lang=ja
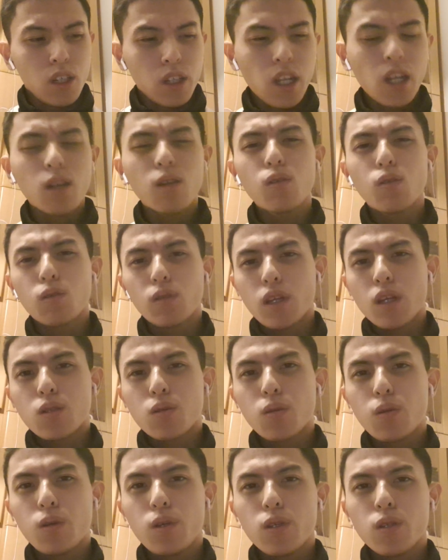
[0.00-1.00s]
結構ね、
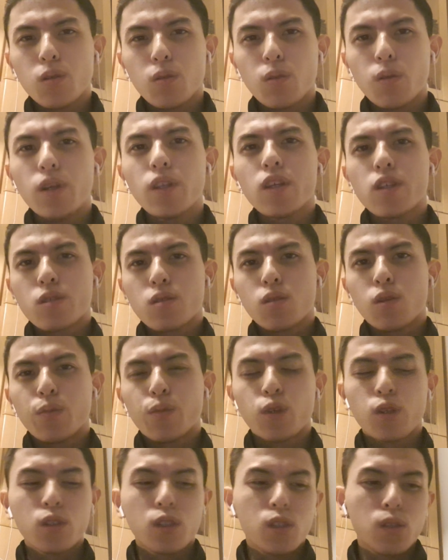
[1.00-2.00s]
そういう人多いんですよ。
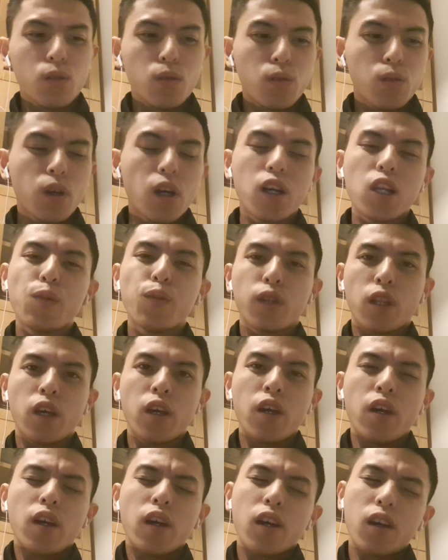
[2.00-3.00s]
僕の他にも
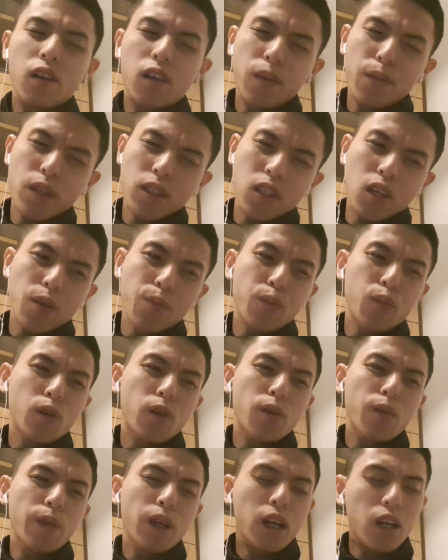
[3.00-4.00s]
ね、川辺さん
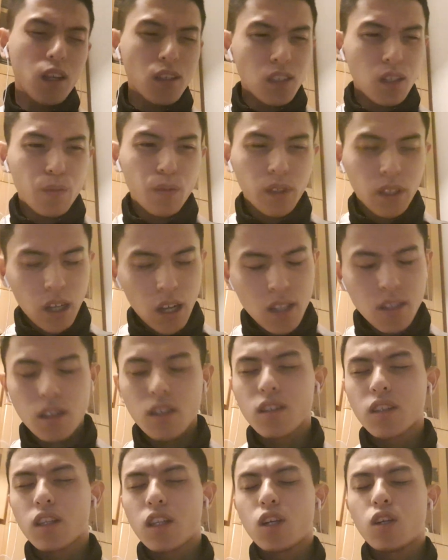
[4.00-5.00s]
も三原さんも大好
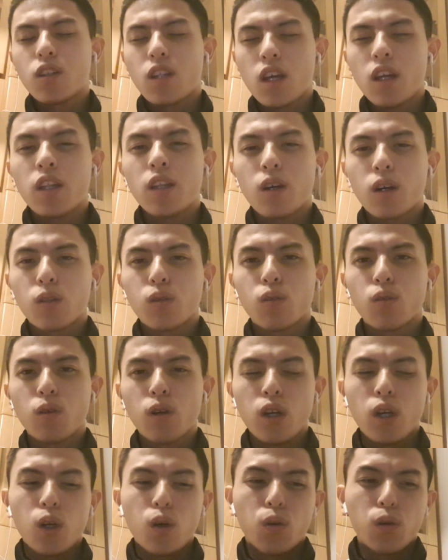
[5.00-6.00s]
きっていうね、あ
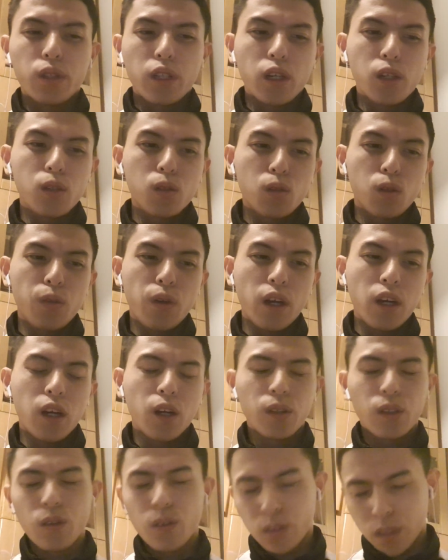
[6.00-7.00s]
の、オタクの
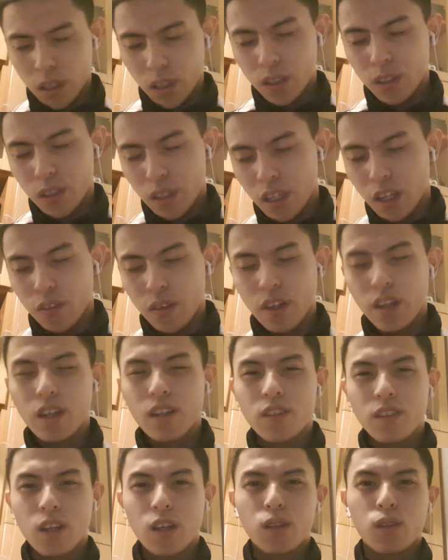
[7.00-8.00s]
ファン、オタクっていうか
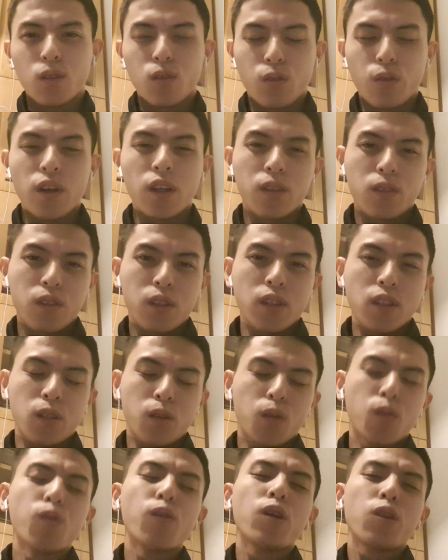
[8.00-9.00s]
フィギュアスケートのファンの皆さ
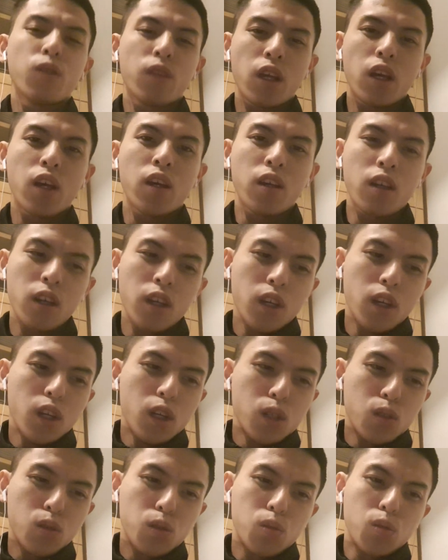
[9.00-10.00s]
ん多いので、
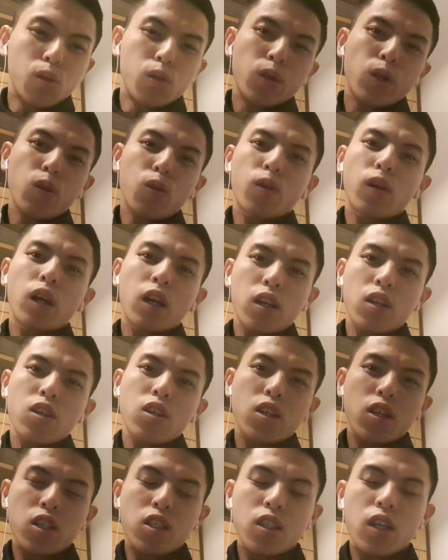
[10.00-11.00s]
ちょっと共
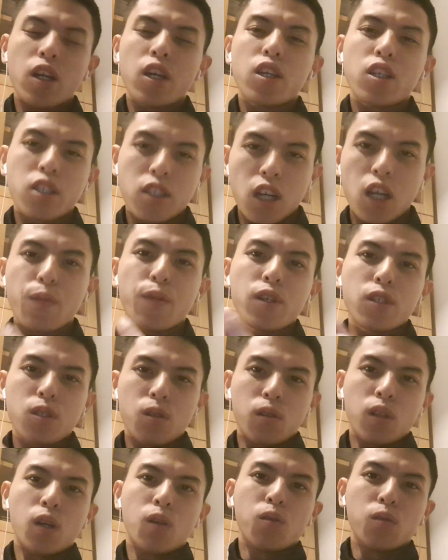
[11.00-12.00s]
感したい、しちゃいます
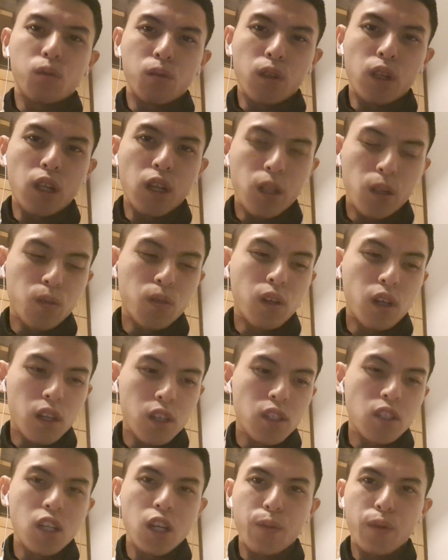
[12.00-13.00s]
よね、本当にね。共
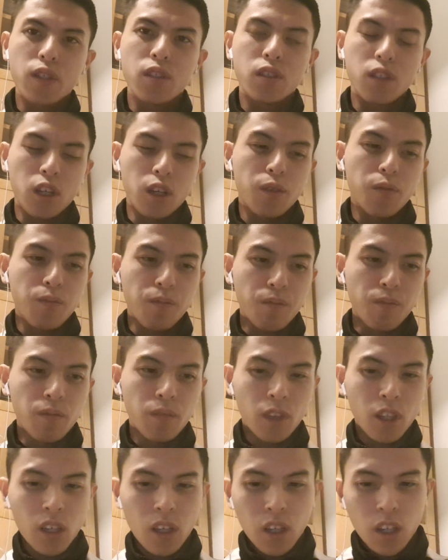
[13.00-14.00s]
感しちゃいますね。う
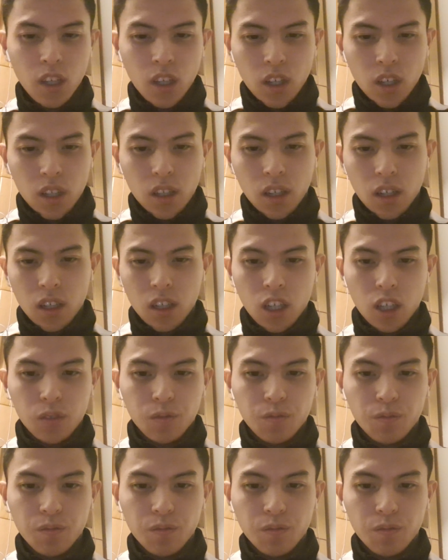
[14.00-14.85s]
ん。だから、